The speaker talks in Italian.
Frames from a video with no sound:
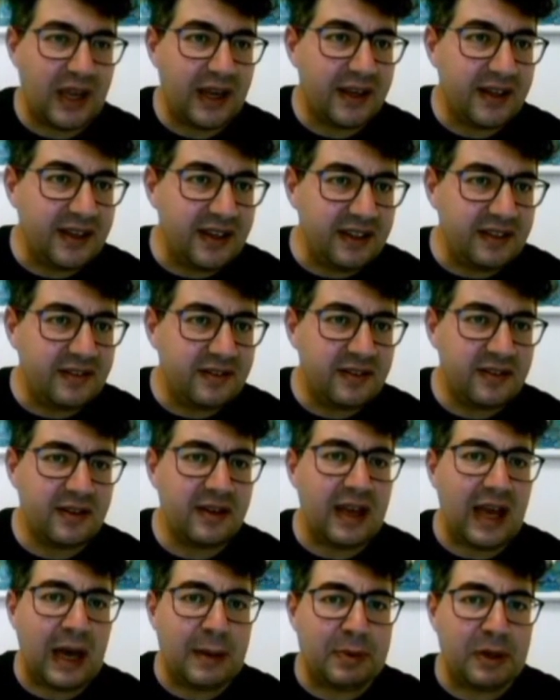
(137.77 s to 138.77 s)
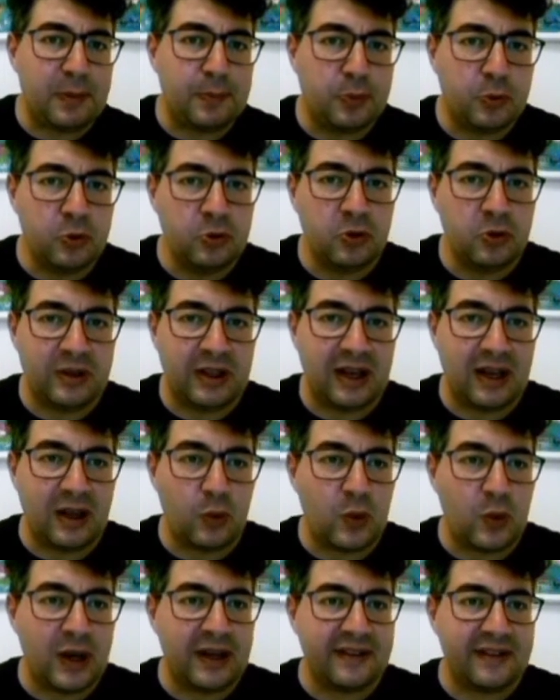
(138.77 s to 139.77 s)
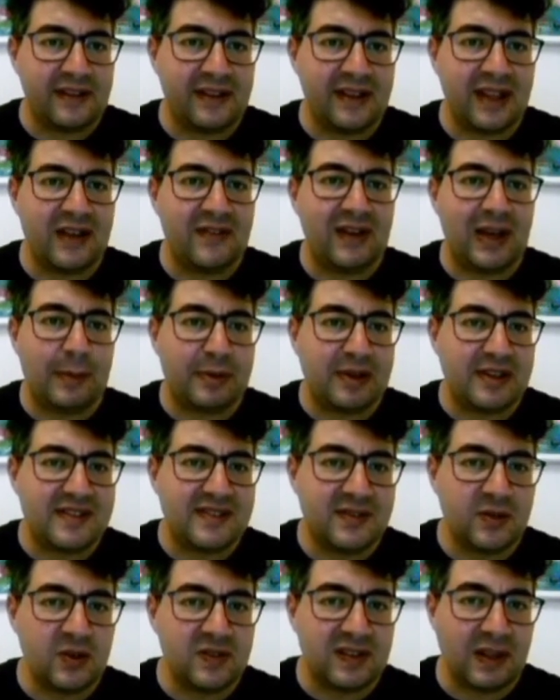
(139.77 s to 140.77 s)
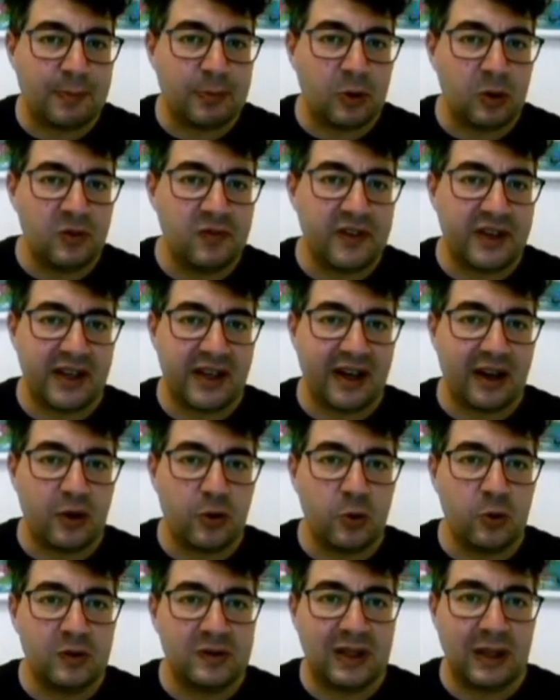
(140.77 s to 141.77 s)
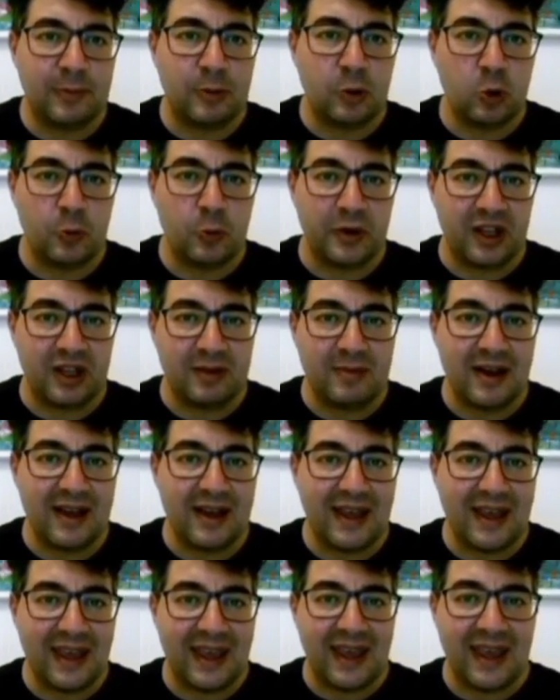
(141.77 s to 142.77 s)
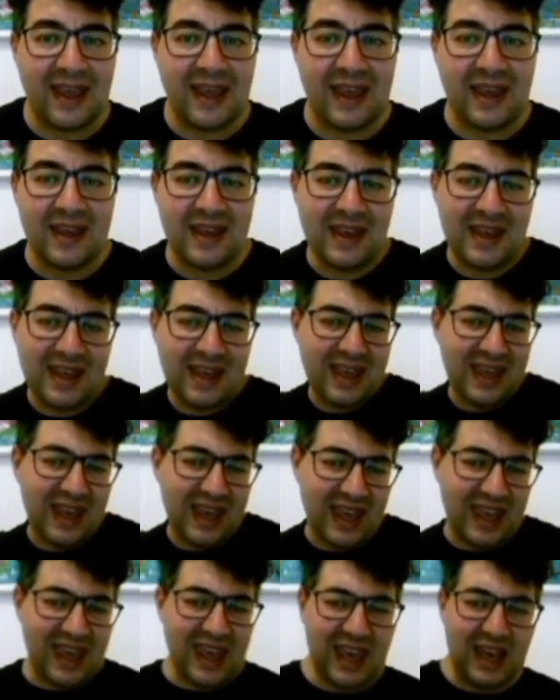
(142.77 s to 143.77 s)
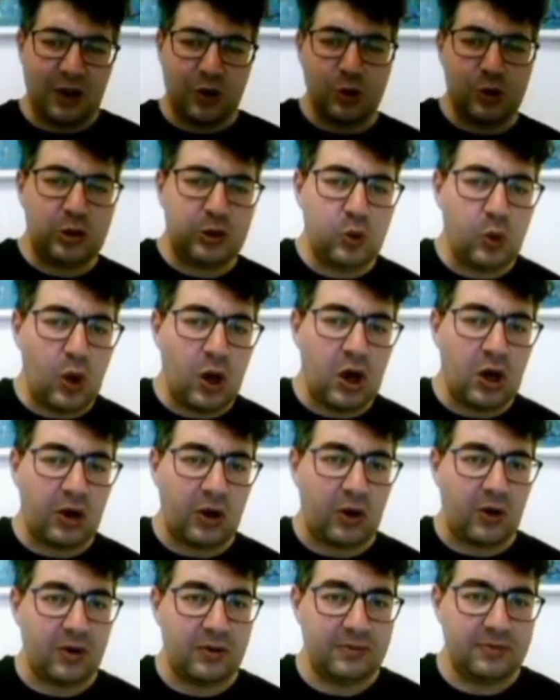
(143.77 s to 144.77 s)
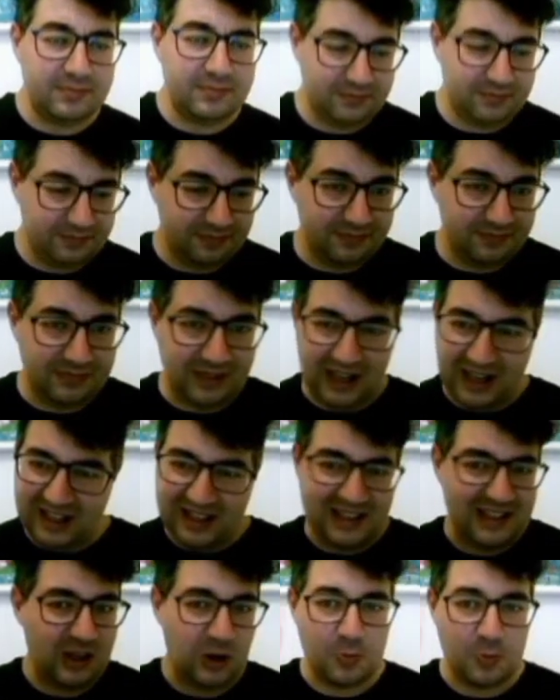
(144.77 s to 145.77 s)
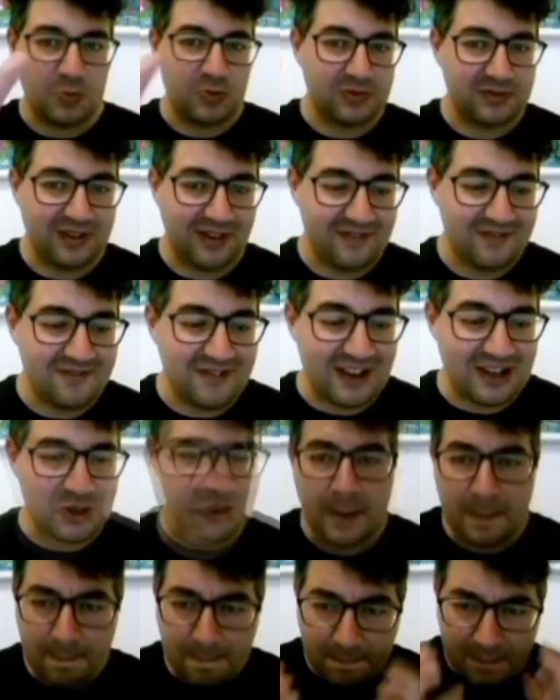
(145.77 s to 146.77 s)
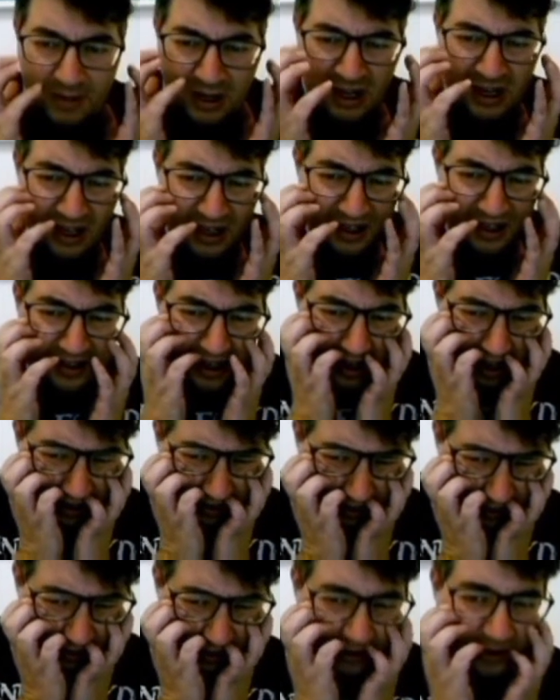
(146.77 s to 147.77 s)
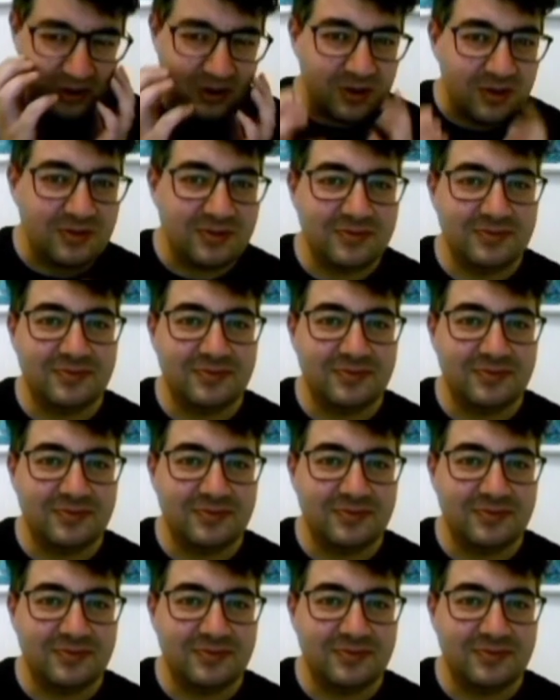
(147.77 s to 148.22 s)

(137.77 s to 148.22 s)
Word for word: Kit apre il pugno nella quale teneva la preziosa polvere raccolta poco prima e... Ecco il tuo oro! e glielo butta in faccia. Maledetto!